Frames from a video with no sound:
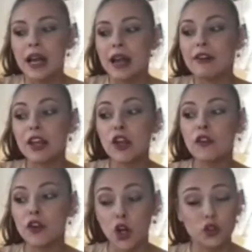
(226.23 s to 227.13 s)
io
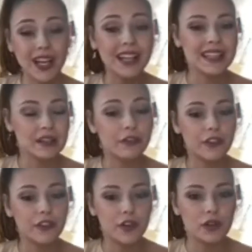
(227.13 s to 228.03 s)
noto tanta
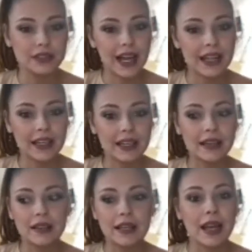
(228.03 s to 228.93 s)
difficoltà
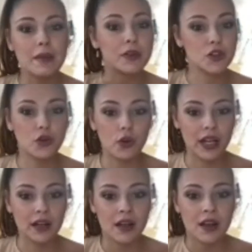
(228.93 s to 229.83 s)
in, nelle
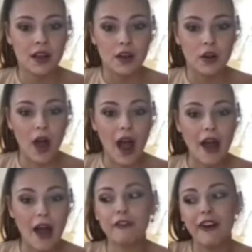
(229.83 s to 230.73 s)
persone
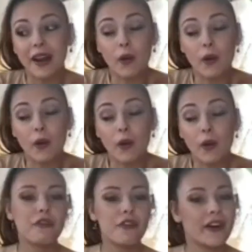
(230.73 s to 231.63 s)
a fare quello
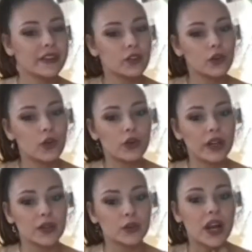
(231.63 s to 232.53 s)
che io ho fatto con
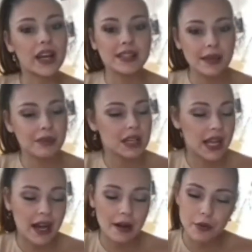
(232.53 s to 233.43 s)
naturalezza
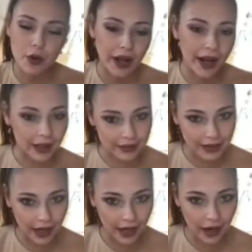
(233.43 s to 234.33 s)
perché era il mio
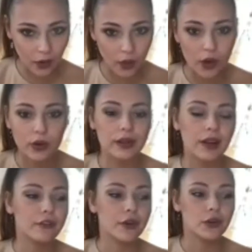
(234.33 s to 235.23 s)
carattere, quello di
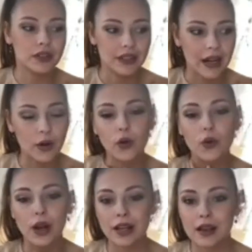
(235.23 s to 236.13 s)
affrontarlo con
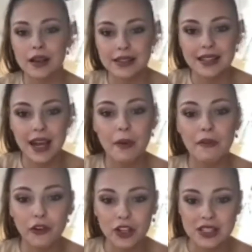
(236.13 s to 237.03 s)
una estrema
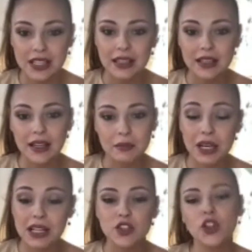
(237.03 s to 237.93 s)
forza e
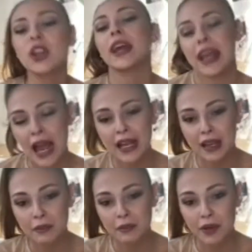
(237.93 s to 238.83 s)
determinazione e
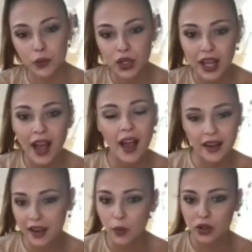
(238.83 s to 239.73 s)
anche maturità,
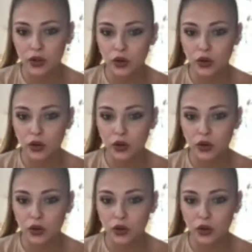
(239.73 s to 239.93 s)
anche quando non